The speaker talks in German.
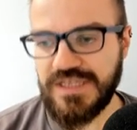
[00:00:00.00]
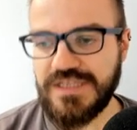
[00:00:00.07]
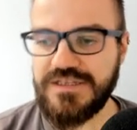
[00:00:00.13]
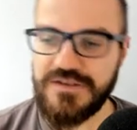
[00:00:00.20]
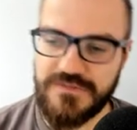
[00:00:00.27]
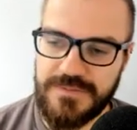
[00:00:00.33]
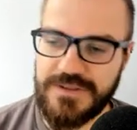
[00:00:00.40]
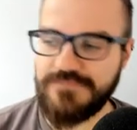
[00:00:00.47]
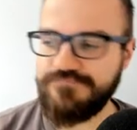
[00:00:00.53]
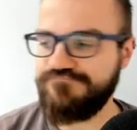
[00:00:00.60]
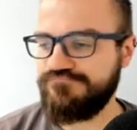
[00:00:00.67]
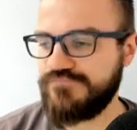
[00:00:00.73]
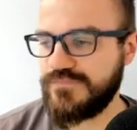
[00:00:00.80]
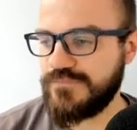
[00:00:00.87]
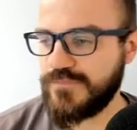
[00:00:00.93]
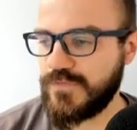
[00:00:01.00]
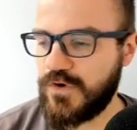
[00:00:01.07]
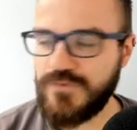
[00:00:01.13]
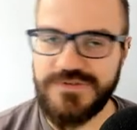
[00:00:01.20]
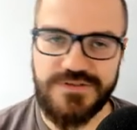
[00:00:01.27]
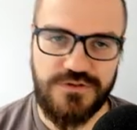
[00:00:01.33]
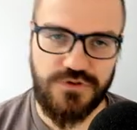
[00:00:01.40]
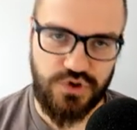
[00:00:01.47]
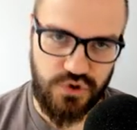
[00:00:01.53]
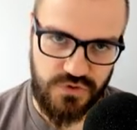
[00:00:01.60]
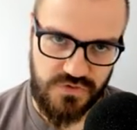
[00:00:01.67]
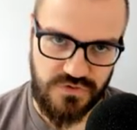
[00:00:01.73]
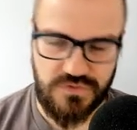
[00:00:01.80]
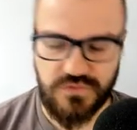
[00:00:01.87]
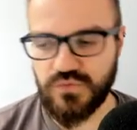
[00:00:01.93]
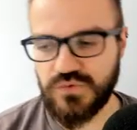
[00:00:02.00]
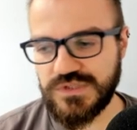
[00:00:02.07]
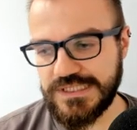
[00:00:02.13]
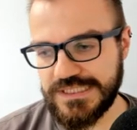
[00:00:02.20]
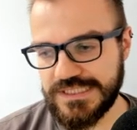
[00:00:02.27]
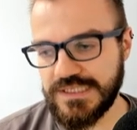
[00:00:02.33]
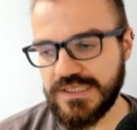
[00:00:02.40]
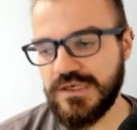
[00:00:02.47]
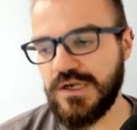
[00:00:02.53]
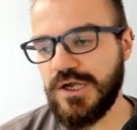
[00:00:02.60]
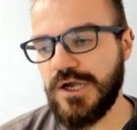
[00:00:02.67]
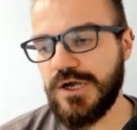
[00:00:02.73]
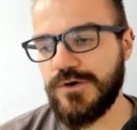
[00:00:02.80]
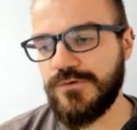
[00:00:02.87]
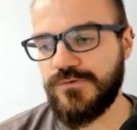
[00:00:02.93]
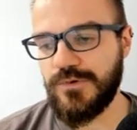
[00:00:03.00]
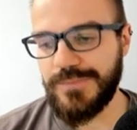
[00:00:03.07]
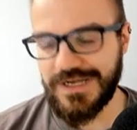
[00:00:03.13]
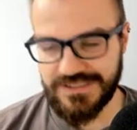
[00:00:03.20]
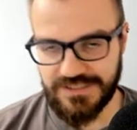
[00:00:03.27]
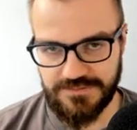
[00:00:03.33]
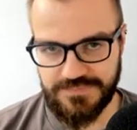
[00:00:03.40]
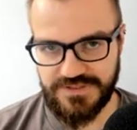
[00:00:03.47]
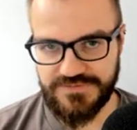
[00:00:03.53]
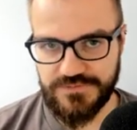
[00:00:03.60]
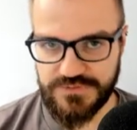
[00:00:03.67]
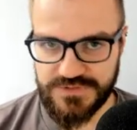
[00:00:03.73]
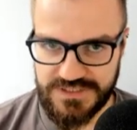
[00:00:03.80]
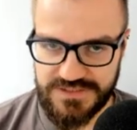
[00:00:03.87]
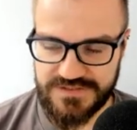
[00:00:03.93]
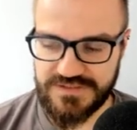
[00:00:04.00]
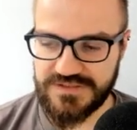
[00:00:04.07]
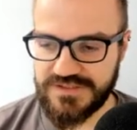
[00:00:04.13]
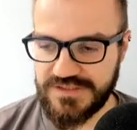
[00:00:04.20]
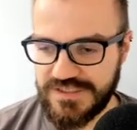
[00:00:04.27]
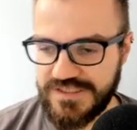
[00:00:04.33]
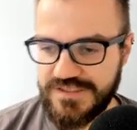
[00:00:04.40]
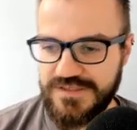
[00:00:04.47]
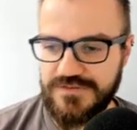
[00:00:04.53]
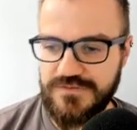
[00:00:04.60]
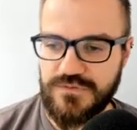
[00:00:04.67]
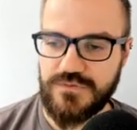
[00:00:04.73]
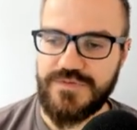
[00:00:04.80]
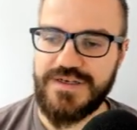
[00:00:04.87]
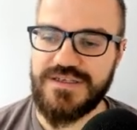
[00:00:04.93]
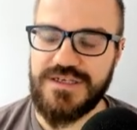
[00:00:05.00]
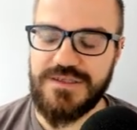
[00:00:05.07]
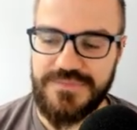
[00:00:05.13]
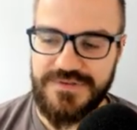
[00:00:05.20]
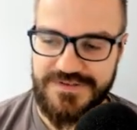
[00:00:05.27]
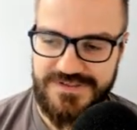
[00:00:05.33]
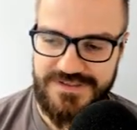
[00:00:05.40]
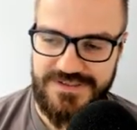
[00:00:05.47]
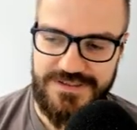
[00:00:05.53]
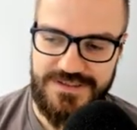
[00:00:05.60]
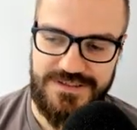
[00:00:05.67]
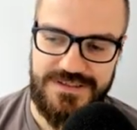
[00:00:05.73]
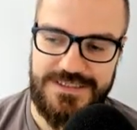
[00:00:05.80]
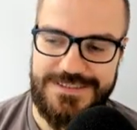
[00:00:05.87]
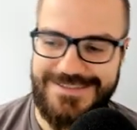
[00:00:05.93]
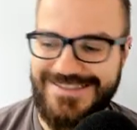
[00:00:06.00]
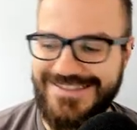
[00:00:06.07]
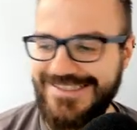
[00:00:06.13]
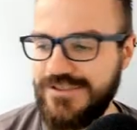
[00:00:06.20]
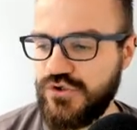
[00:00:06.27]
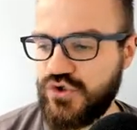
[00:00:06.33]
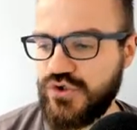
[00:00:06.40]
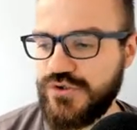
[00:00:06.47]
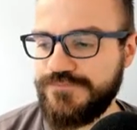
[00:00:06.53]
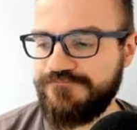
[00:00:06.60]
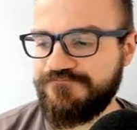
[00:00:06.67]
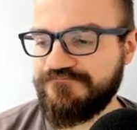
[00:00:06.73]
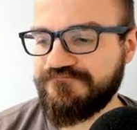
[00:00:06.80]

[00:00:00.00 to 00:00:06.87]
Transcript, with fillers: Deswegen kommen wir jetzt auch schon zu den Formatanpassungen. Die sind insoweit ein bisschen kritischer.